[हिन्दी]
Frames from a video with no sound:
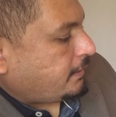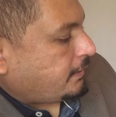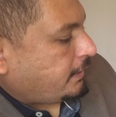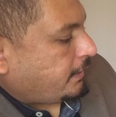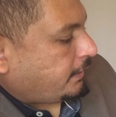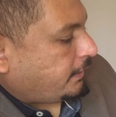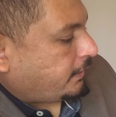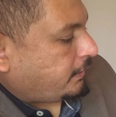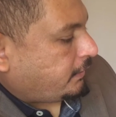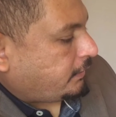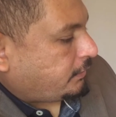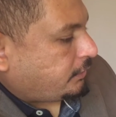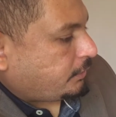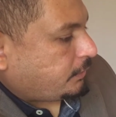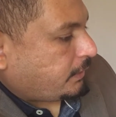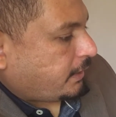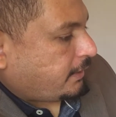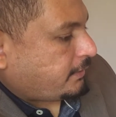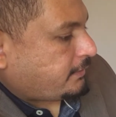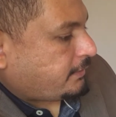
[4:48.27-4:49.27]
लेकिन
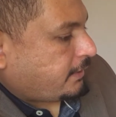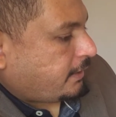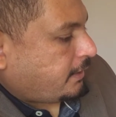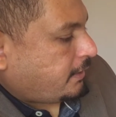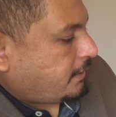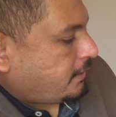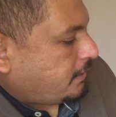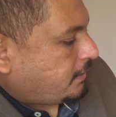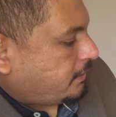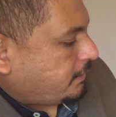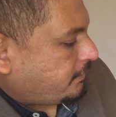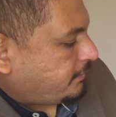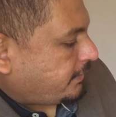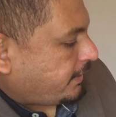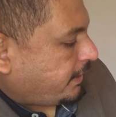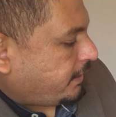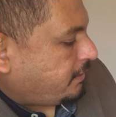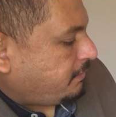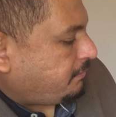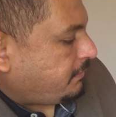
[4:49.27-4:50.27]
थोड़ा सा
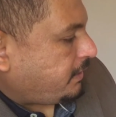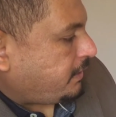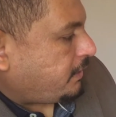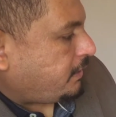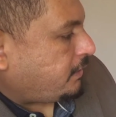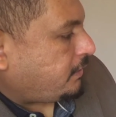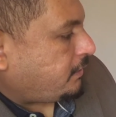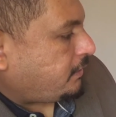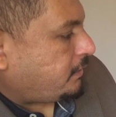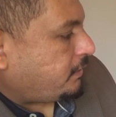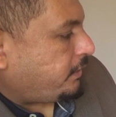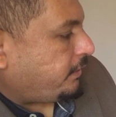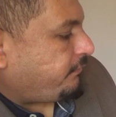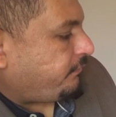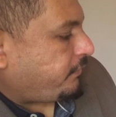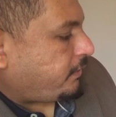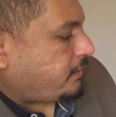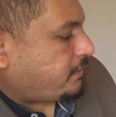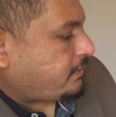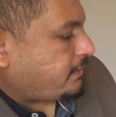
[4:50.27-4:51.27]
डिज़ाइन में
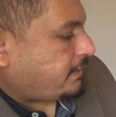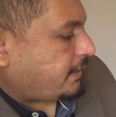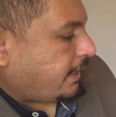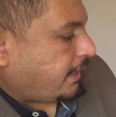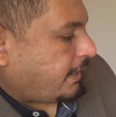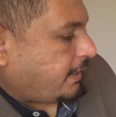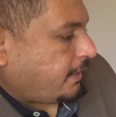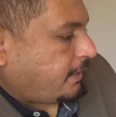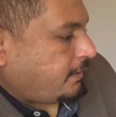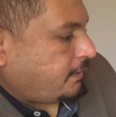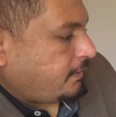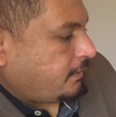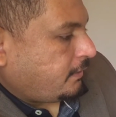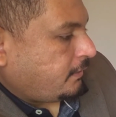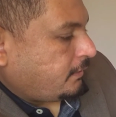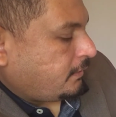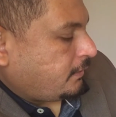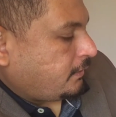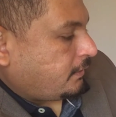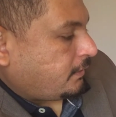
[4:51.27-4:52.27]
डिफरेंस
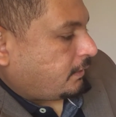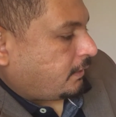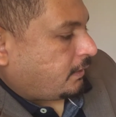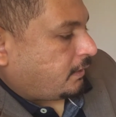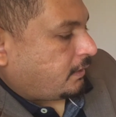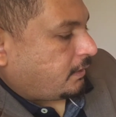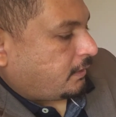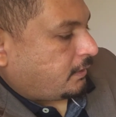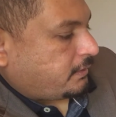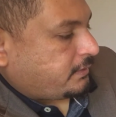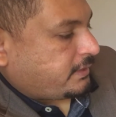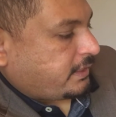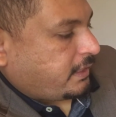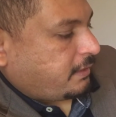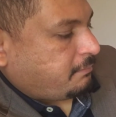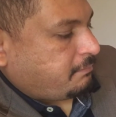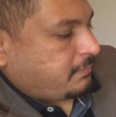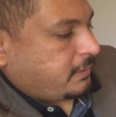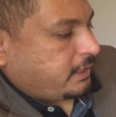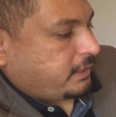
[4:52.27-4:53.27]
है
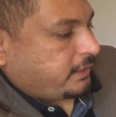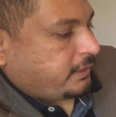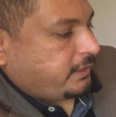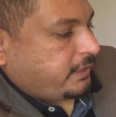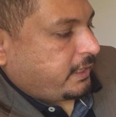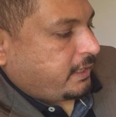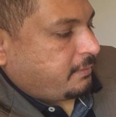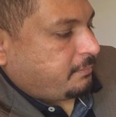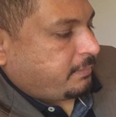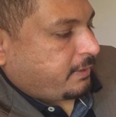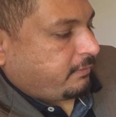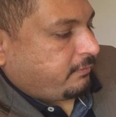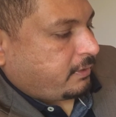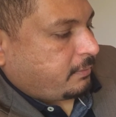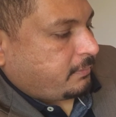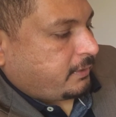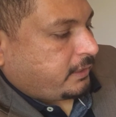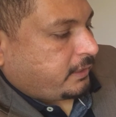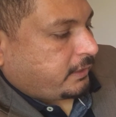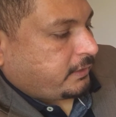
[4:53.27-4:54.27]
सेम बटन है पावर
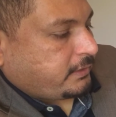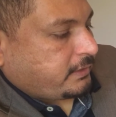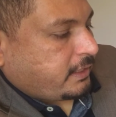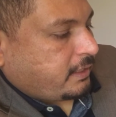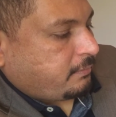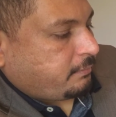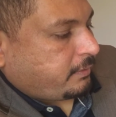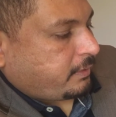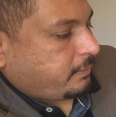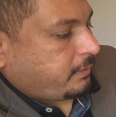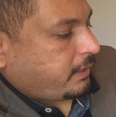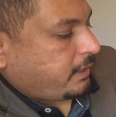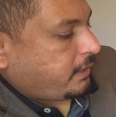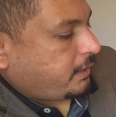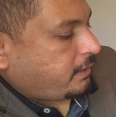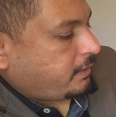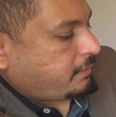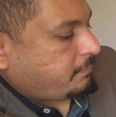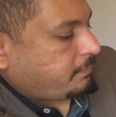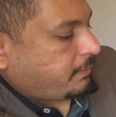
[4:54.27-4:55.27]
बटन यहाँ पर
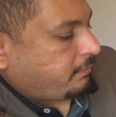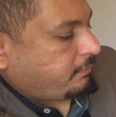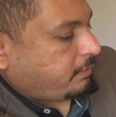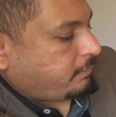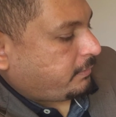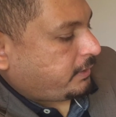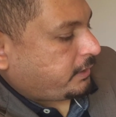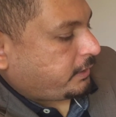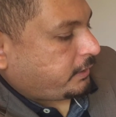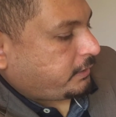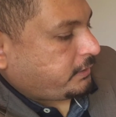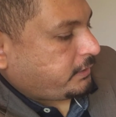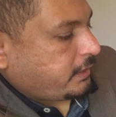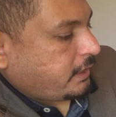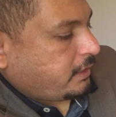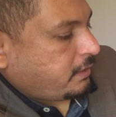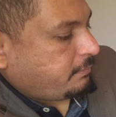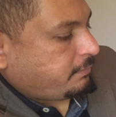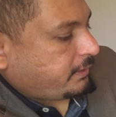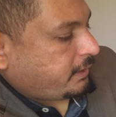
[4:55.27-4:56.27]
है पावर बटन
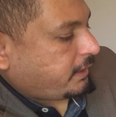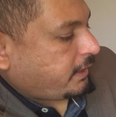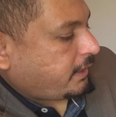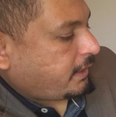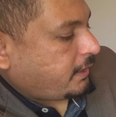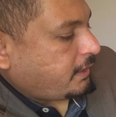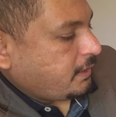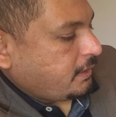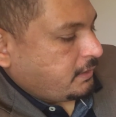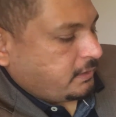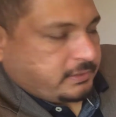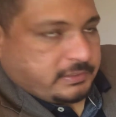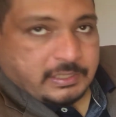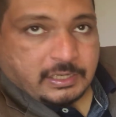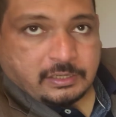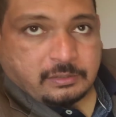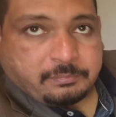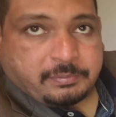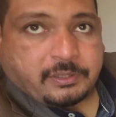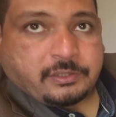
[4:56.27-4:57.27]
यहाँ पर है
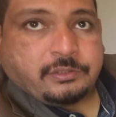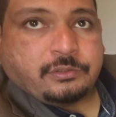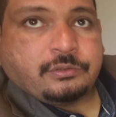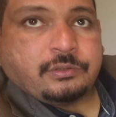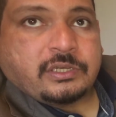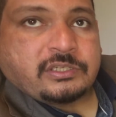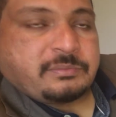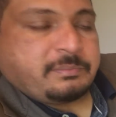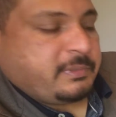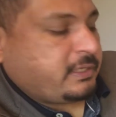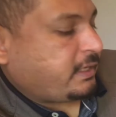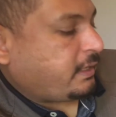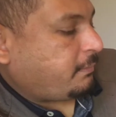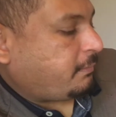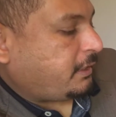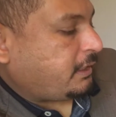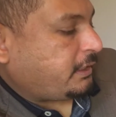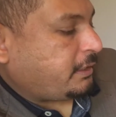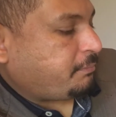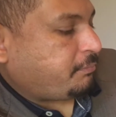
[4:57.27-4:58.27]
यहाँ पर यूएसबी
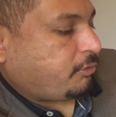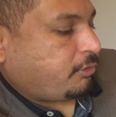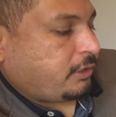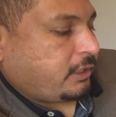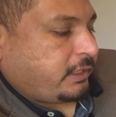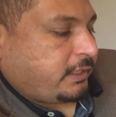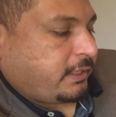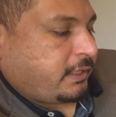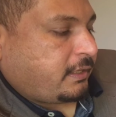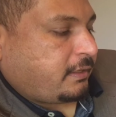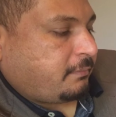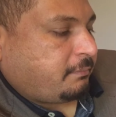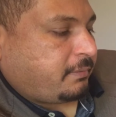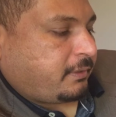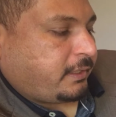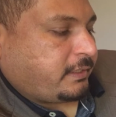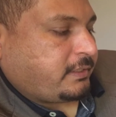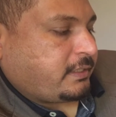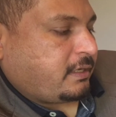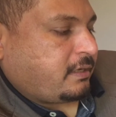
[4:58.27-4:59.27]
केबल की पोर्ट है
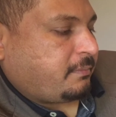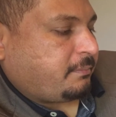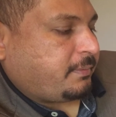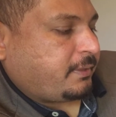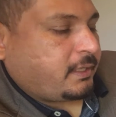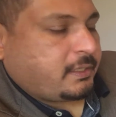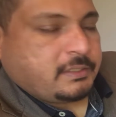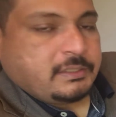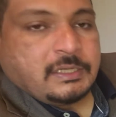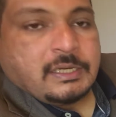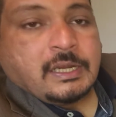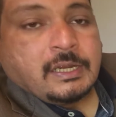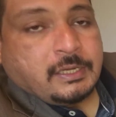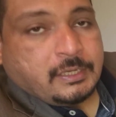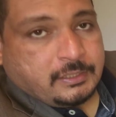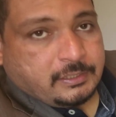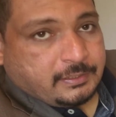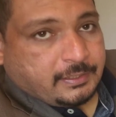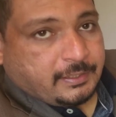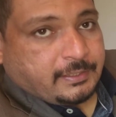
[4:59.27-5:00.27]
पर यहाँ पर
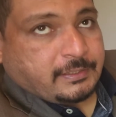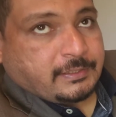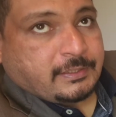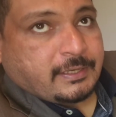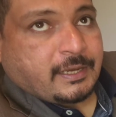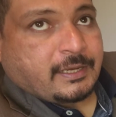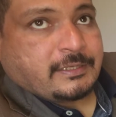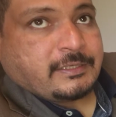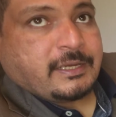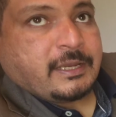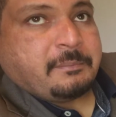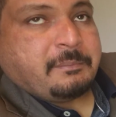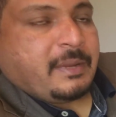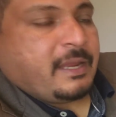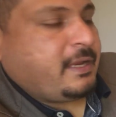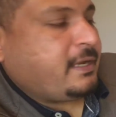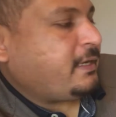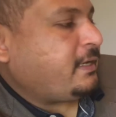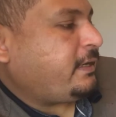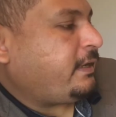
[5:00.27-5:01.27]
नहीं है ये
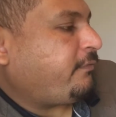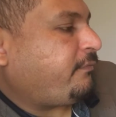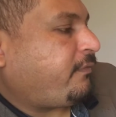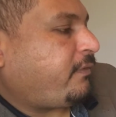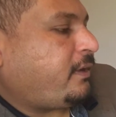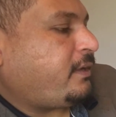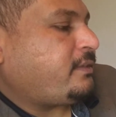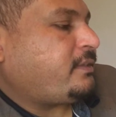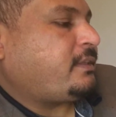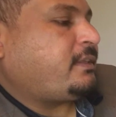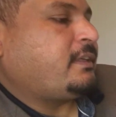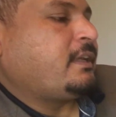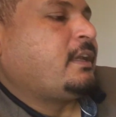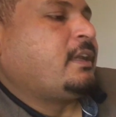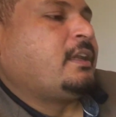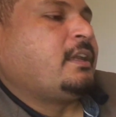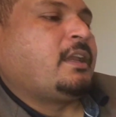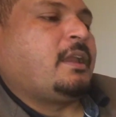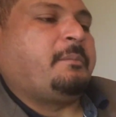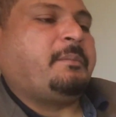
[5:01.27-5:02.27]
मेन डिफरेंस
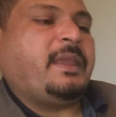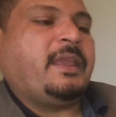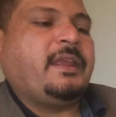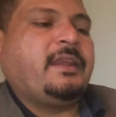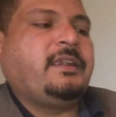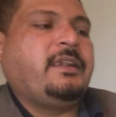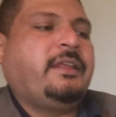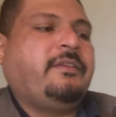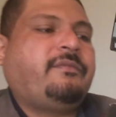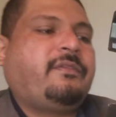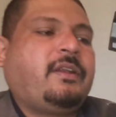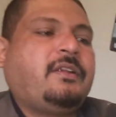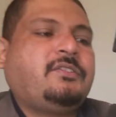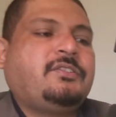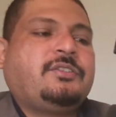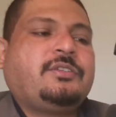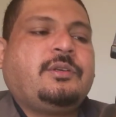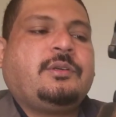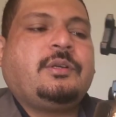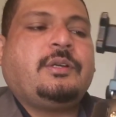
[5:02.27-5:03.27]
मेन
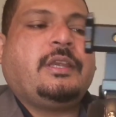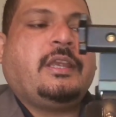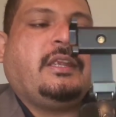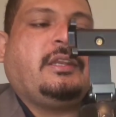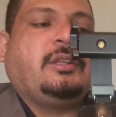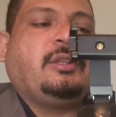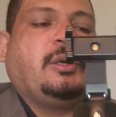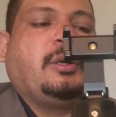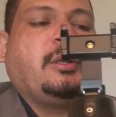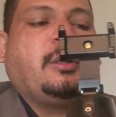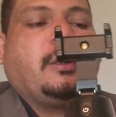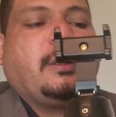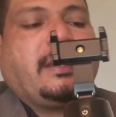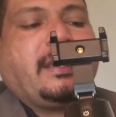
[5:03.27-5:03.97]
डिफरेंस जो इन दोनों